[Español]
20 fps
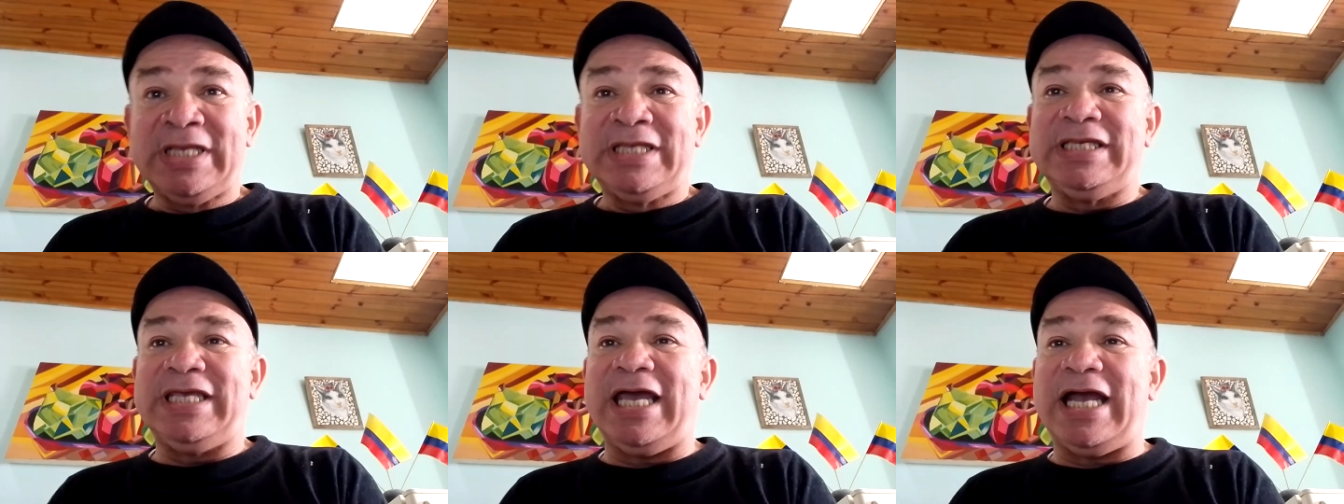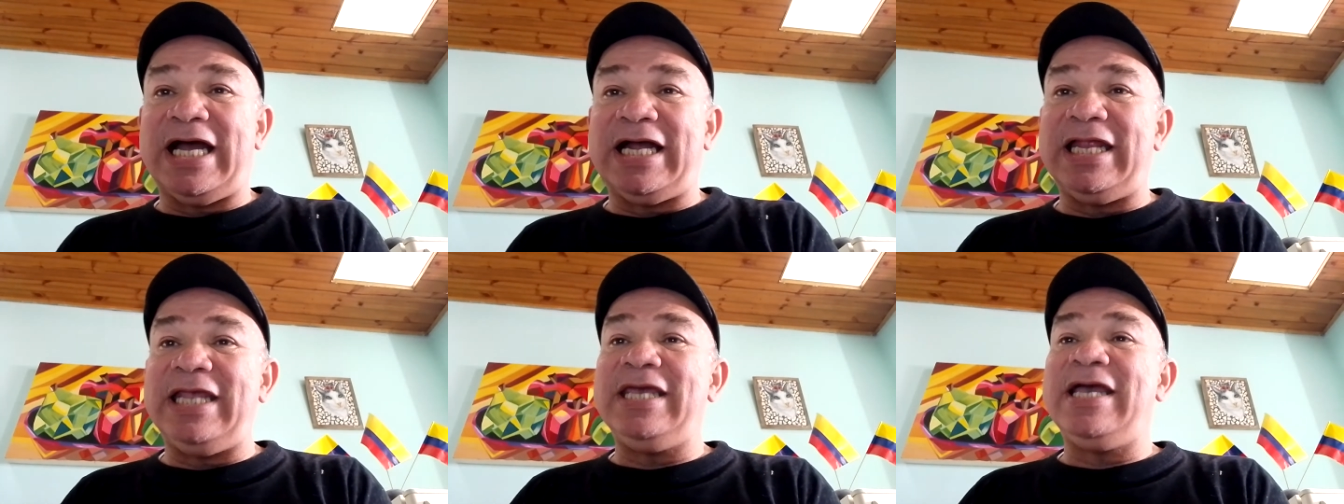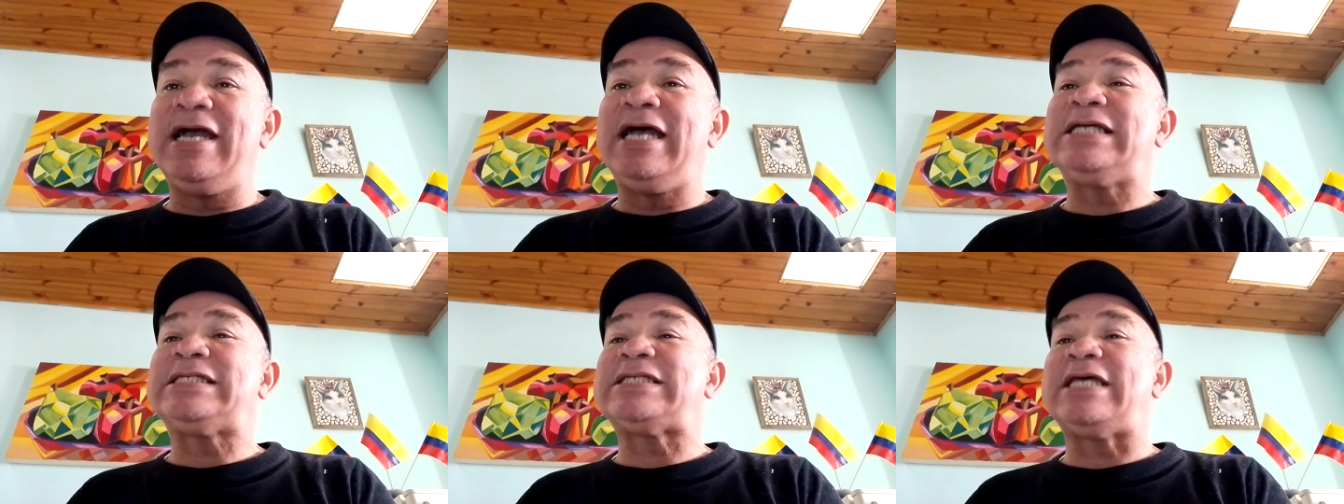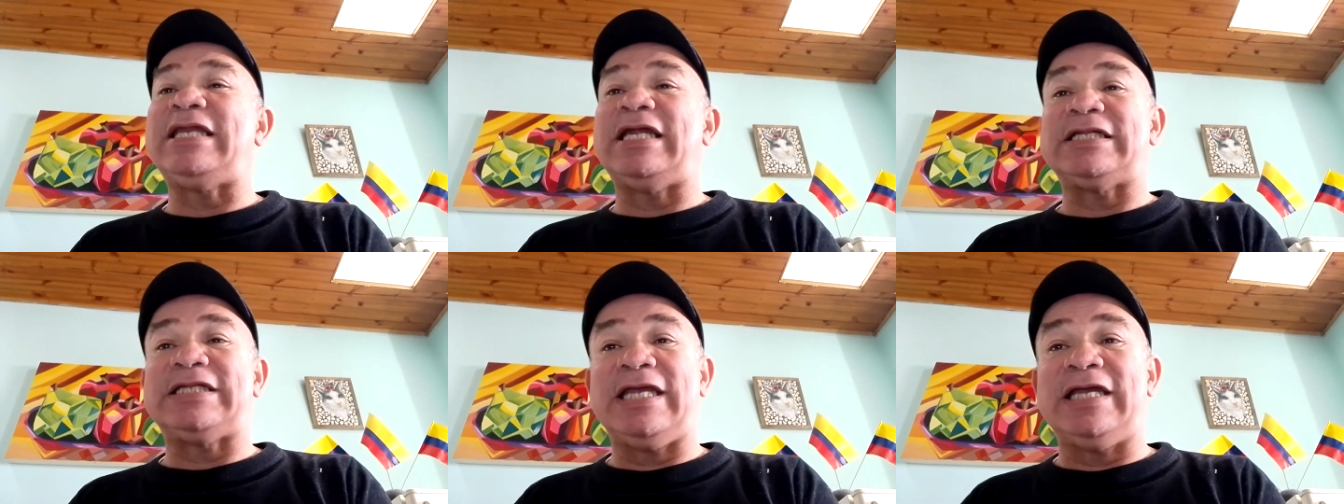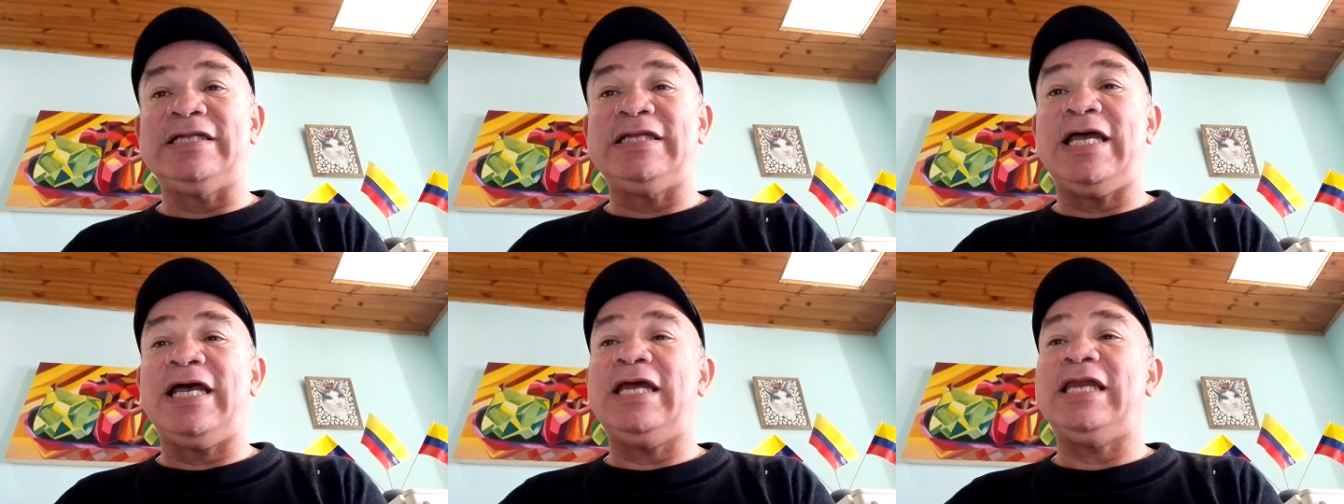llegarían hasta la
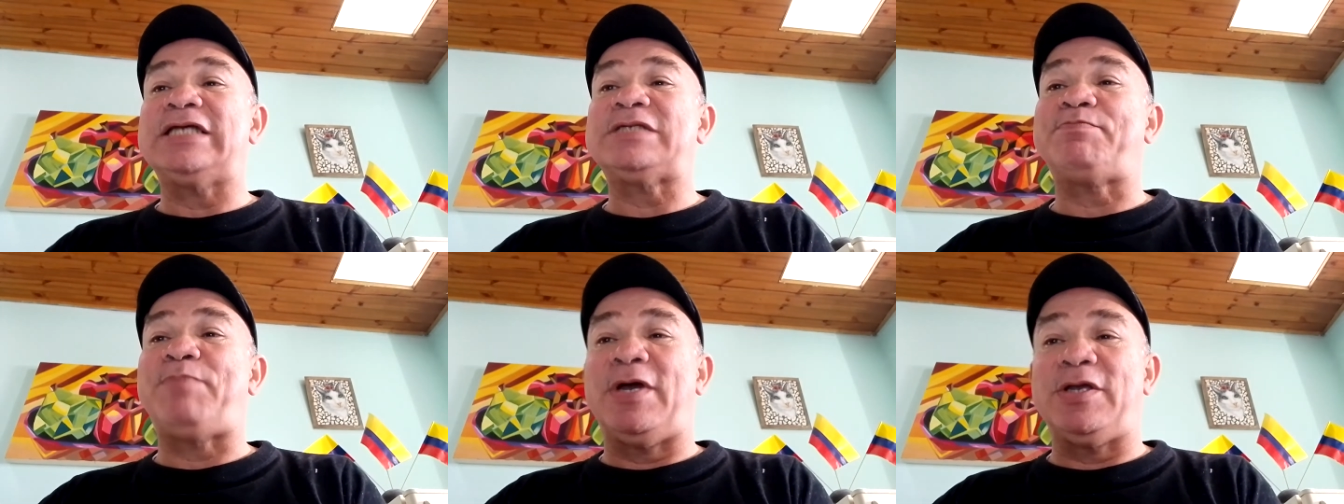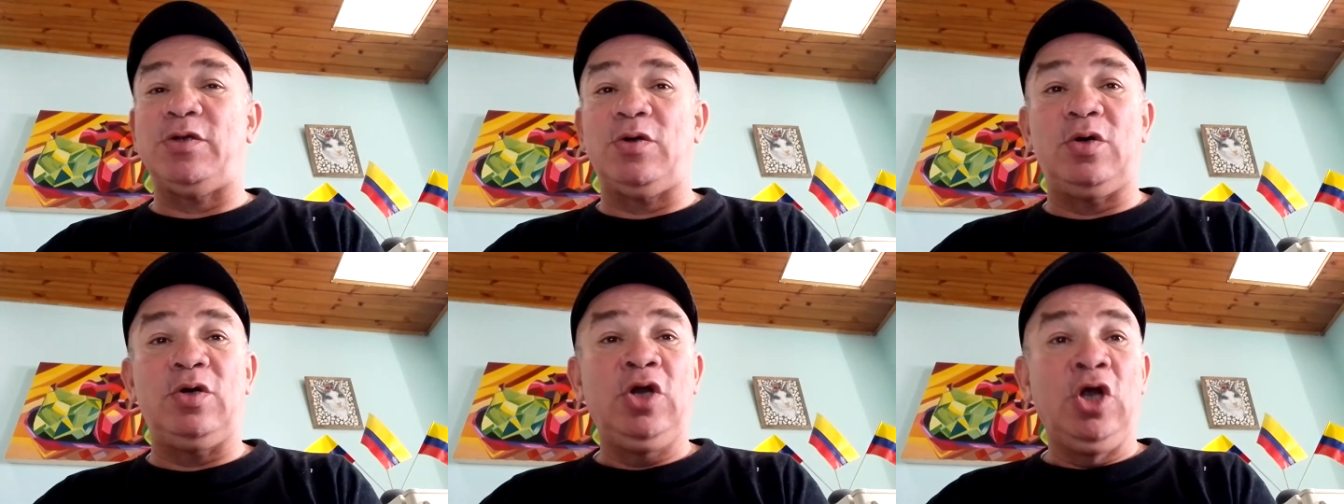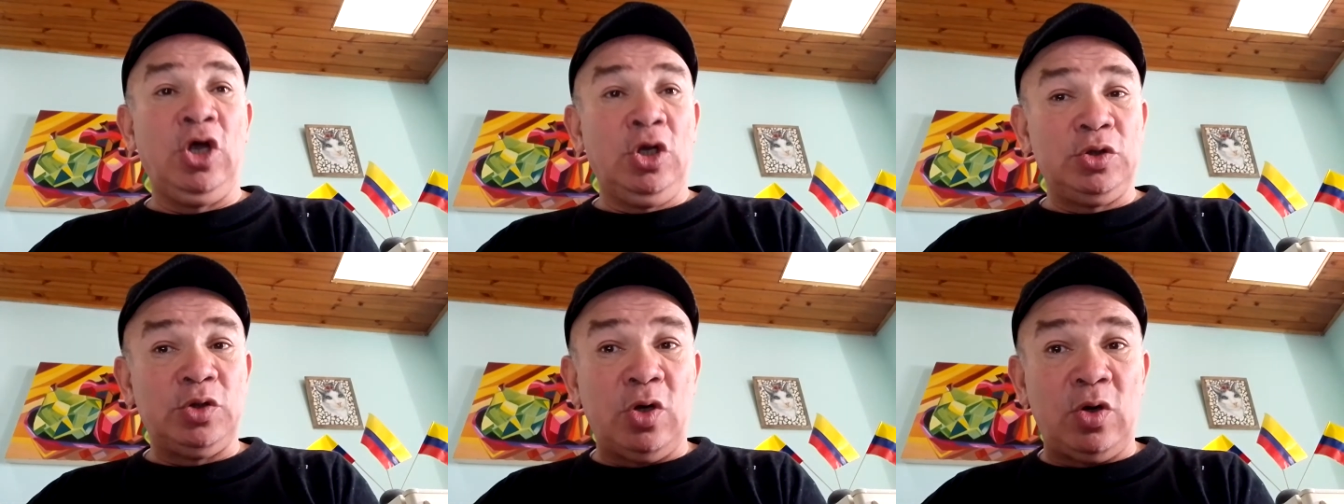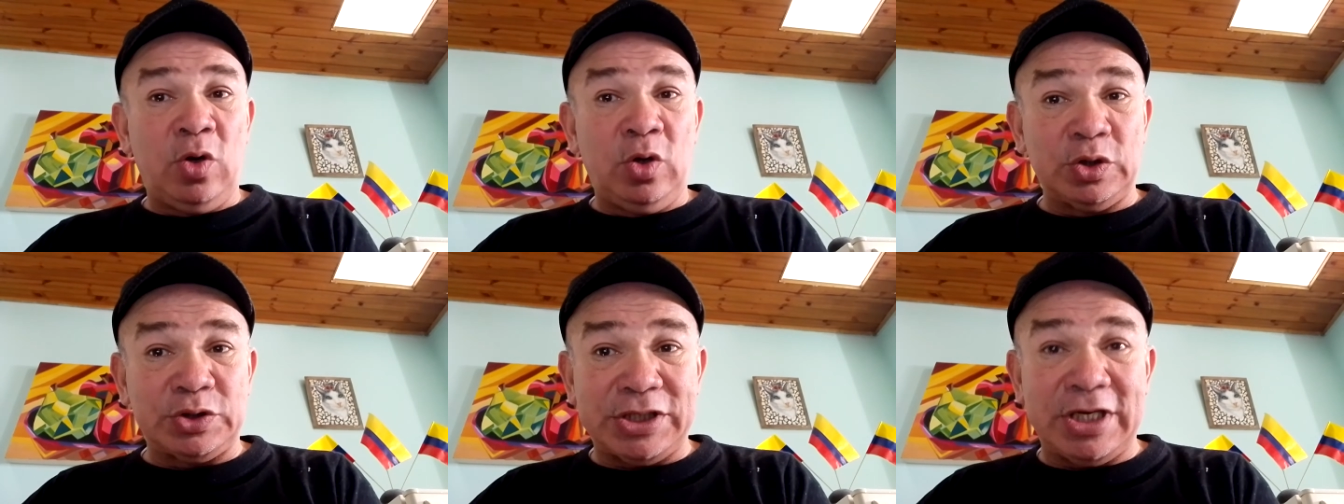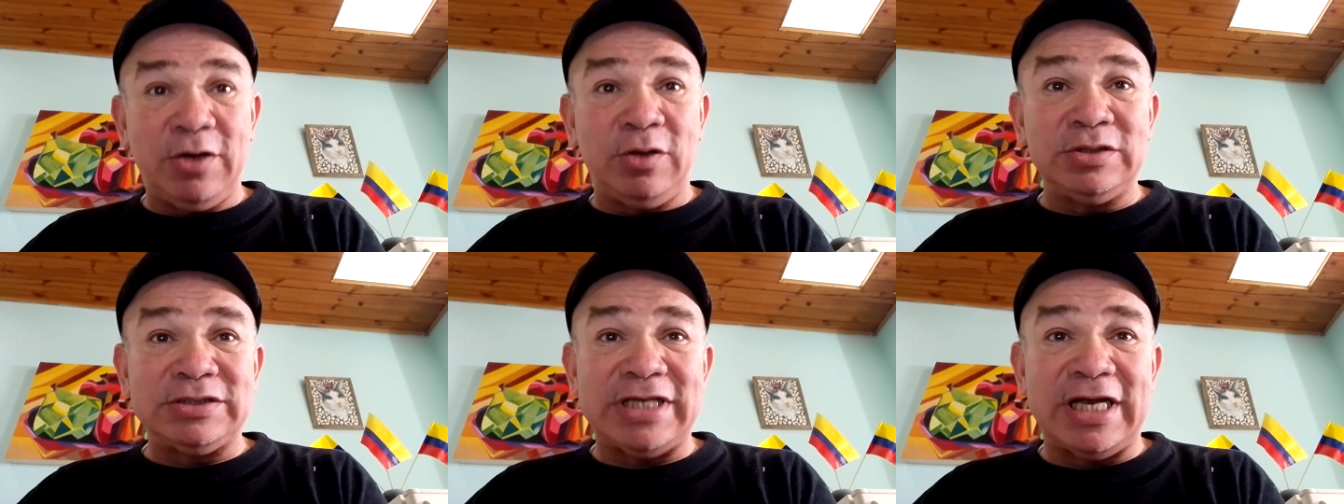tienda del español don
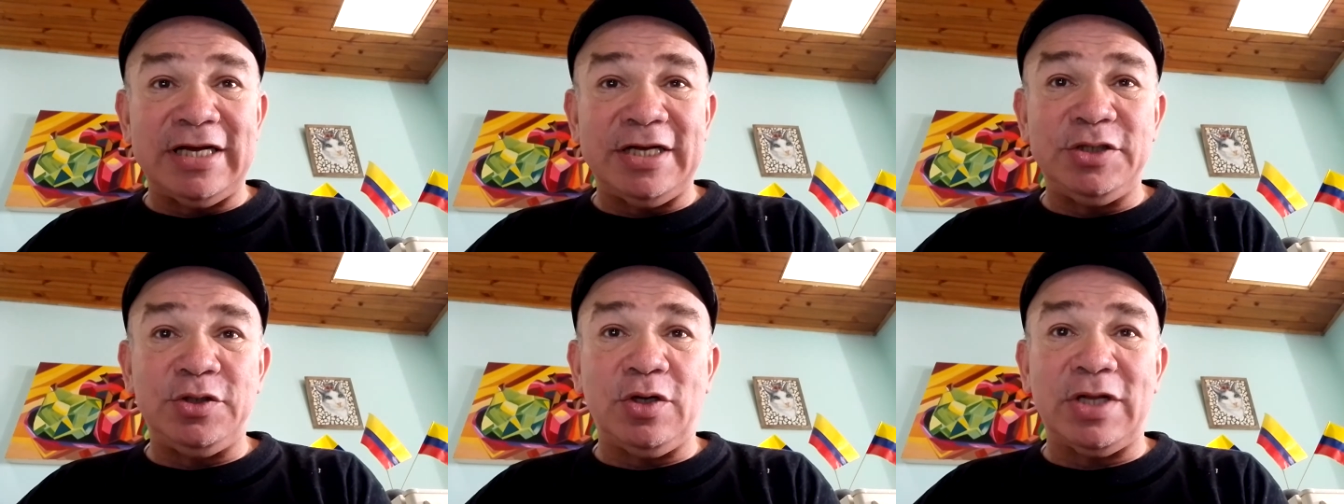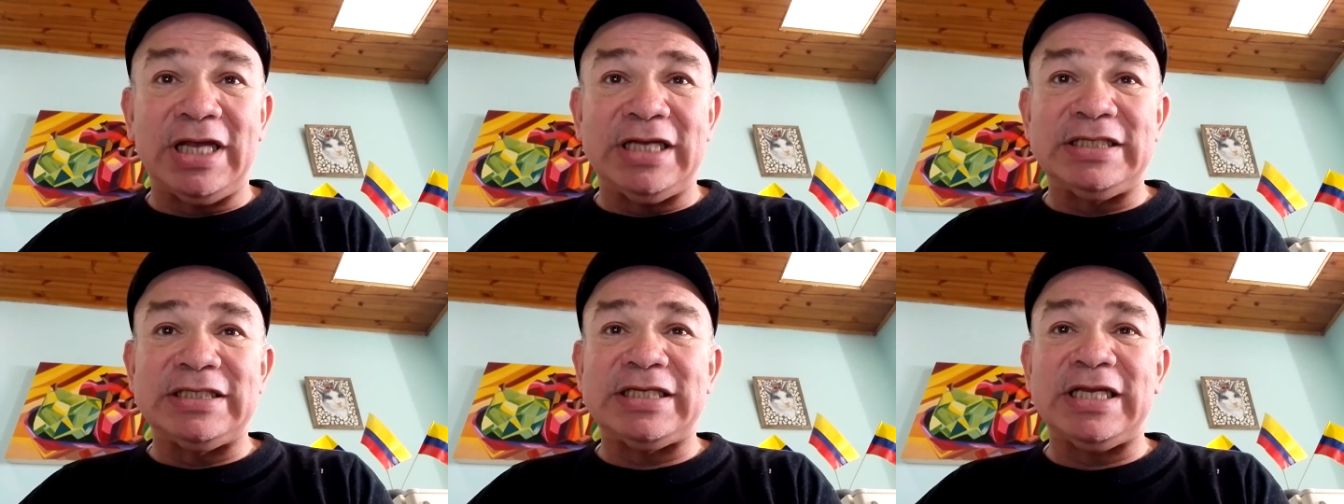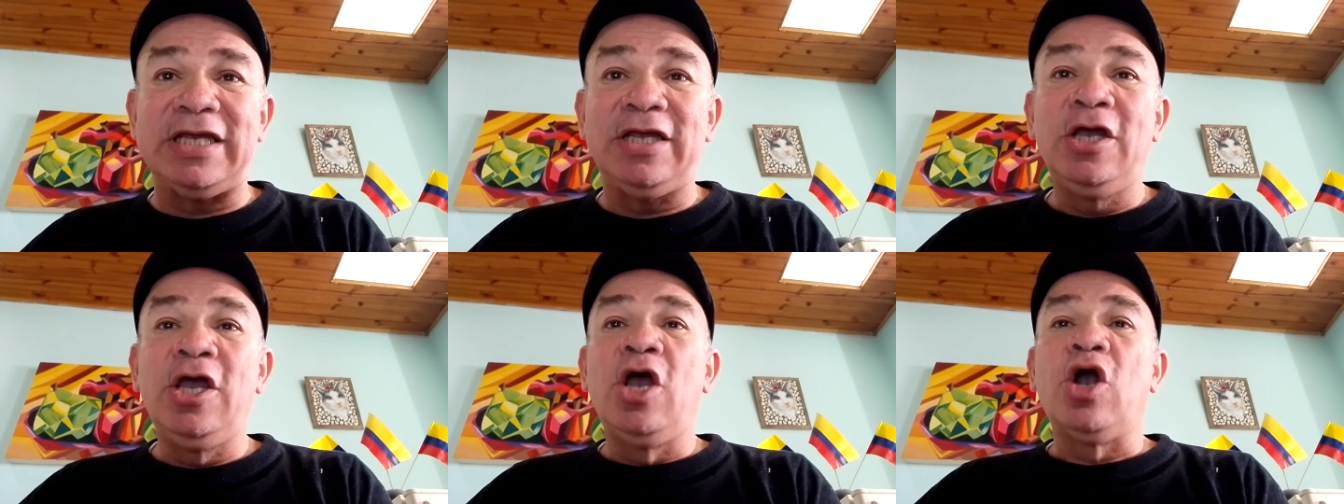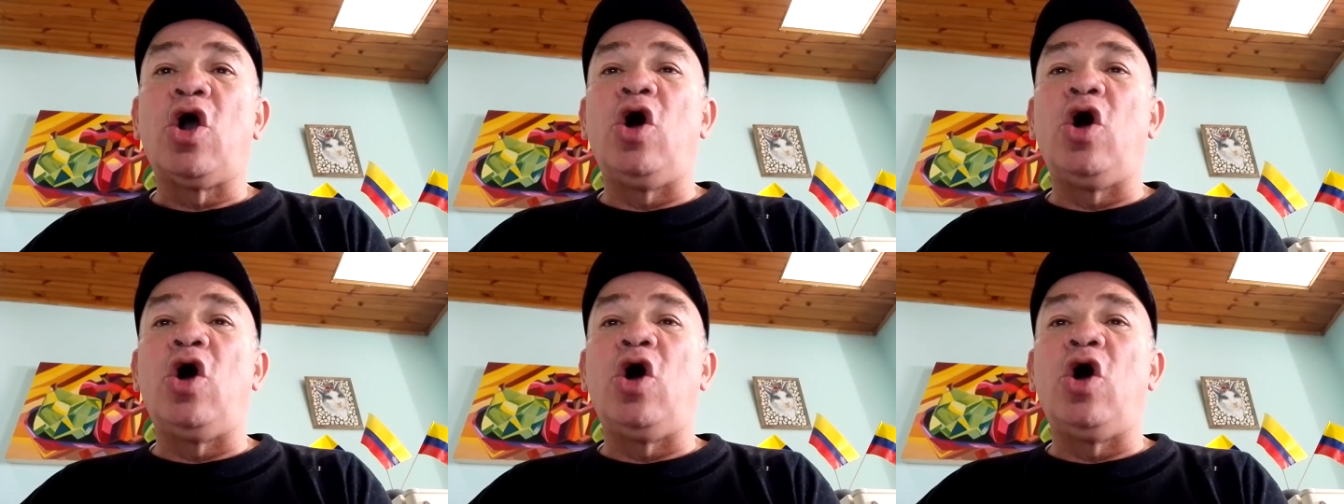José González Llorente,